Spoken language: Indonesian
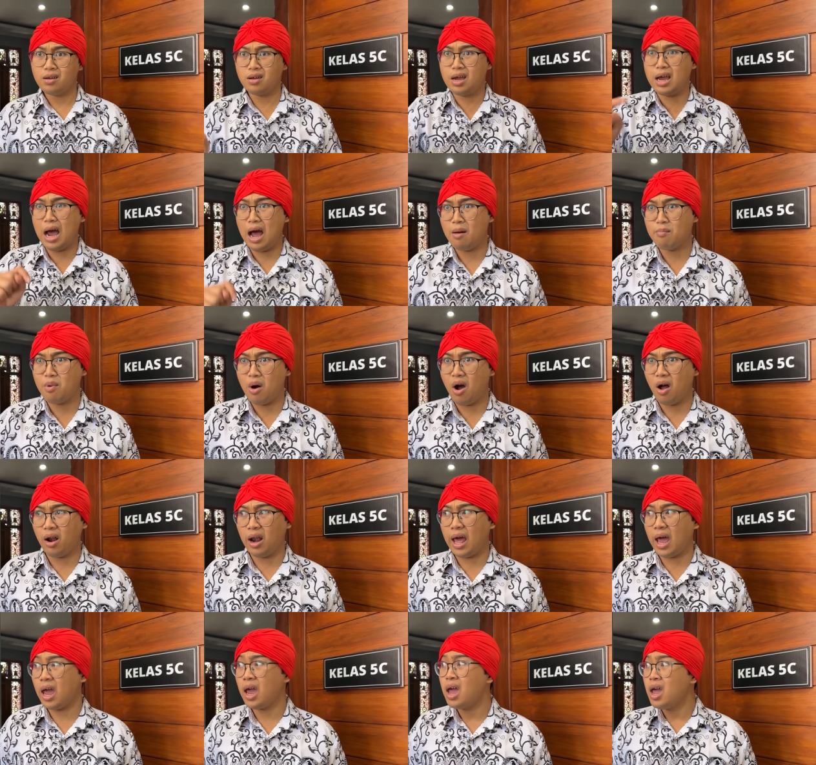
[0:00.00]
Nggak
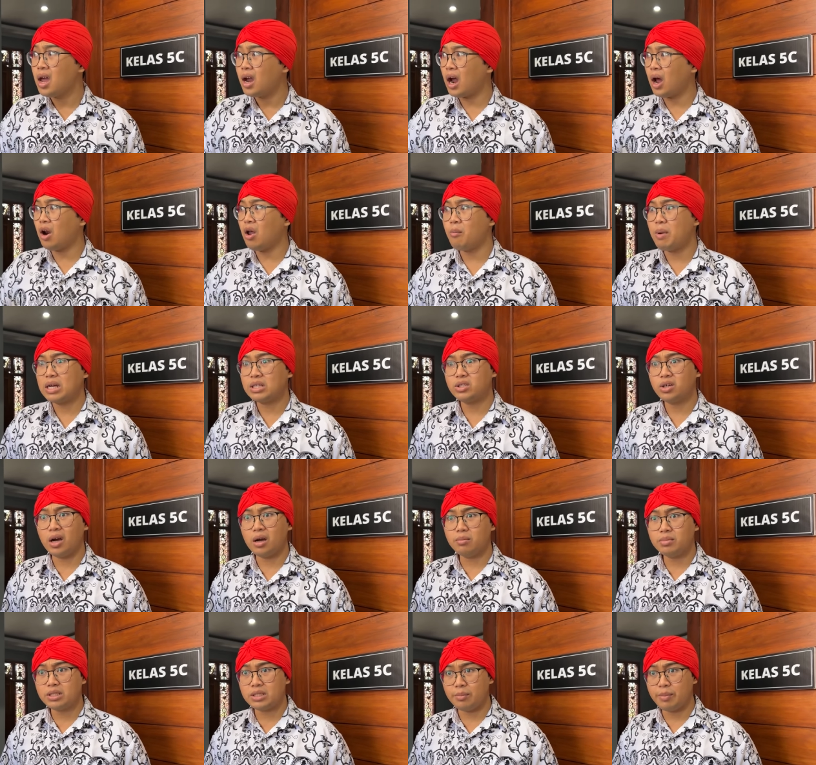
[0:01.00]
boleh. Kalau maju
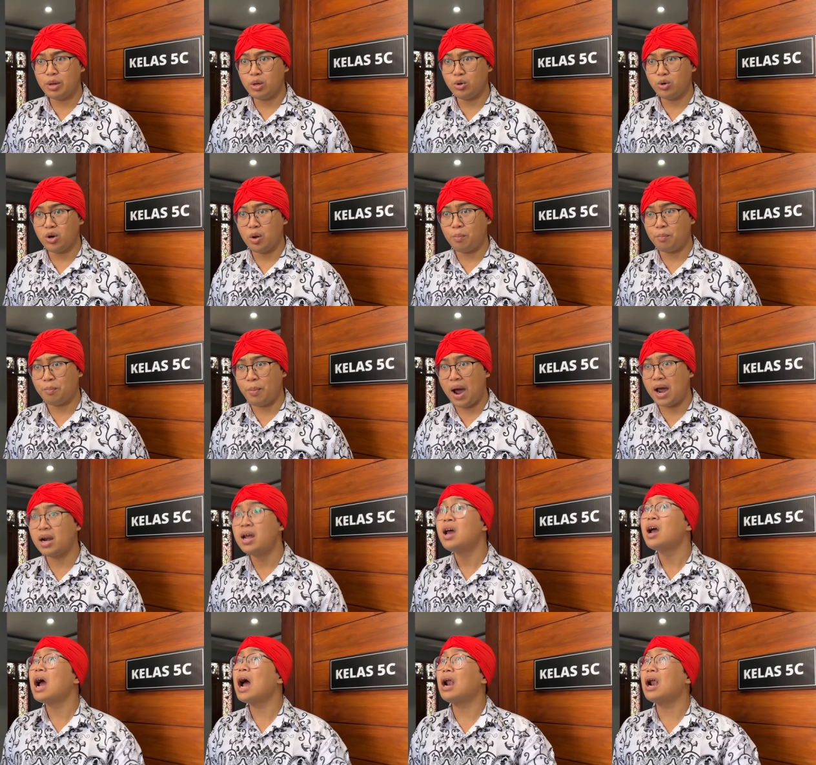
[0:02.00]
kan bisa minggu depan.